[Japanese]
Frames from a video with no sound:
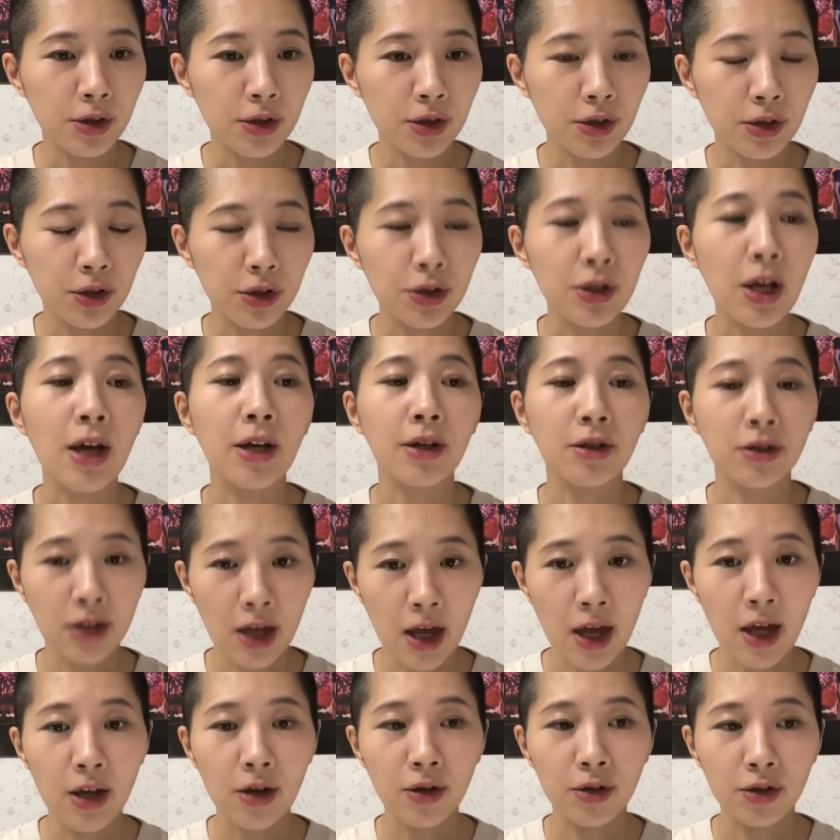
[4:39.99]
主役
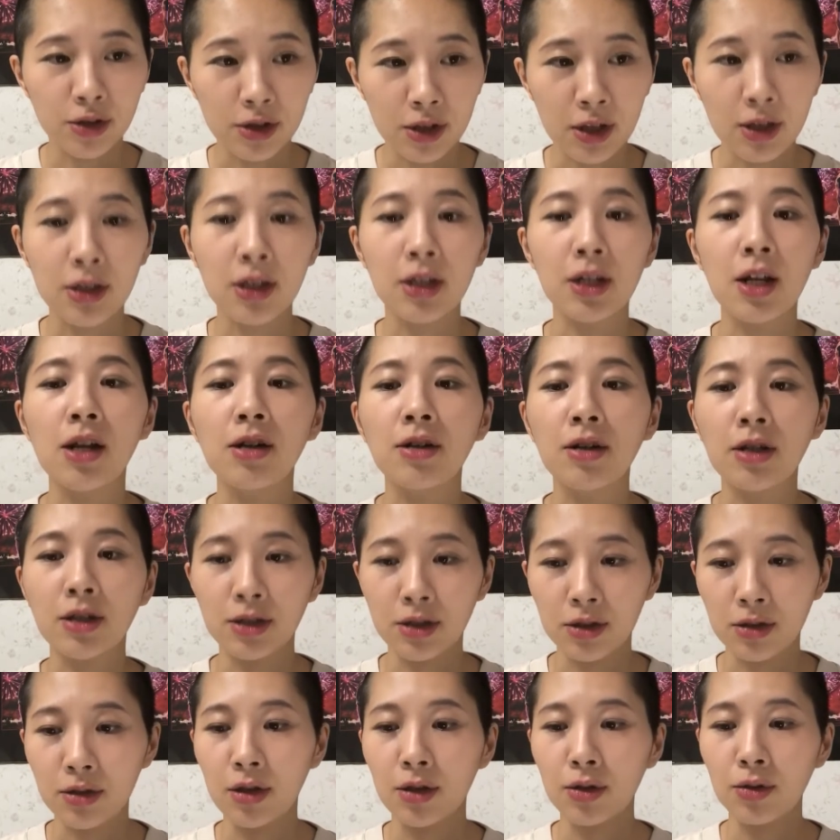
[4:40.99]
でご出演されるら
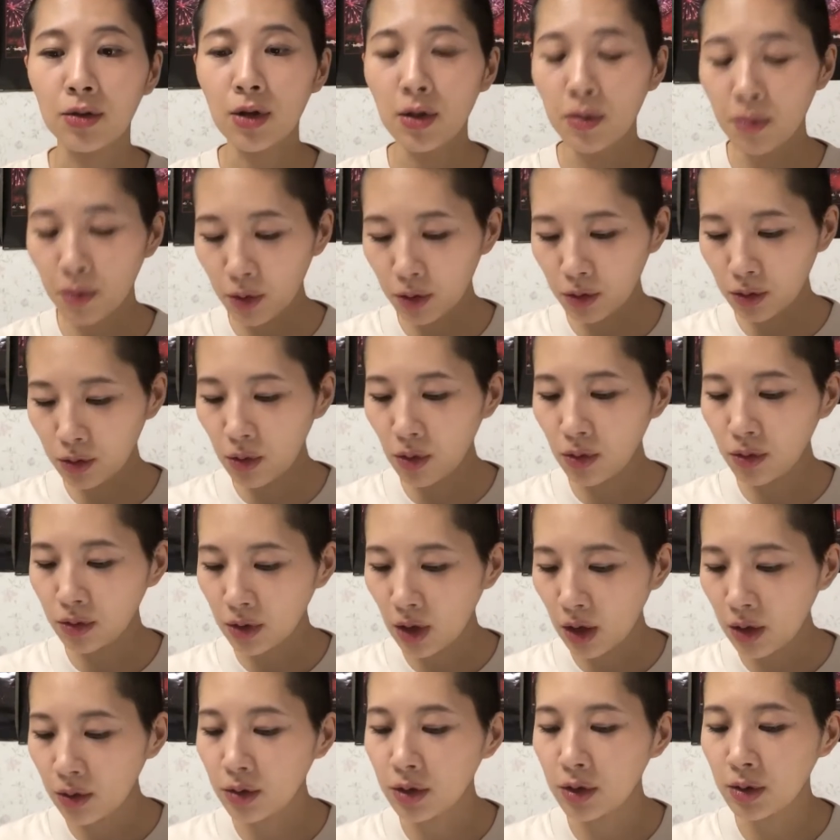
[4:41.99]
しくて、それもすごく
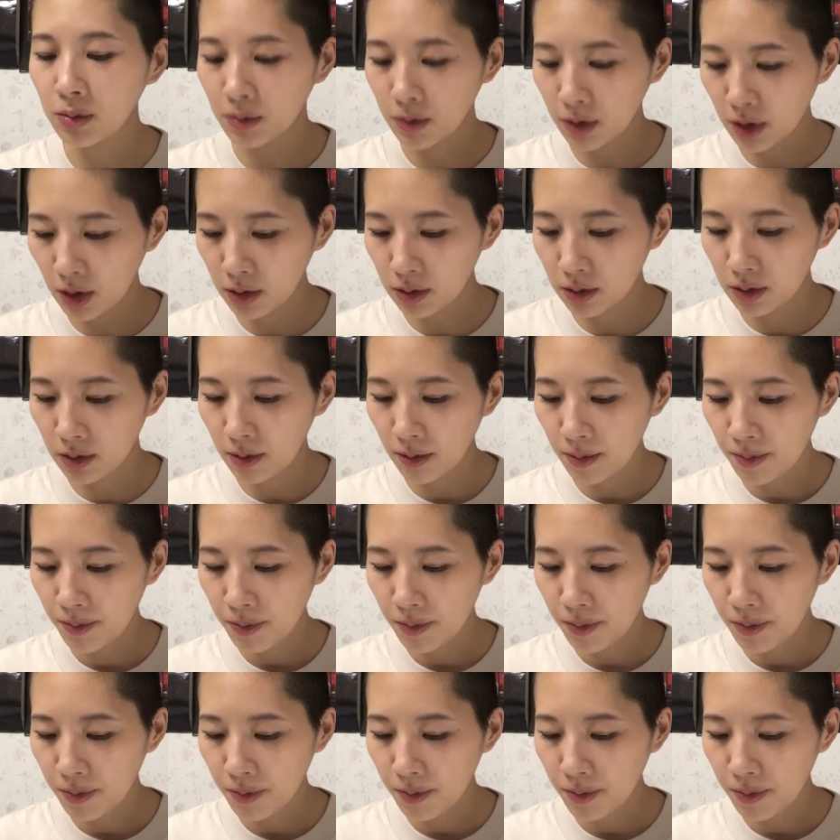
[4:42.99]
楽しみです。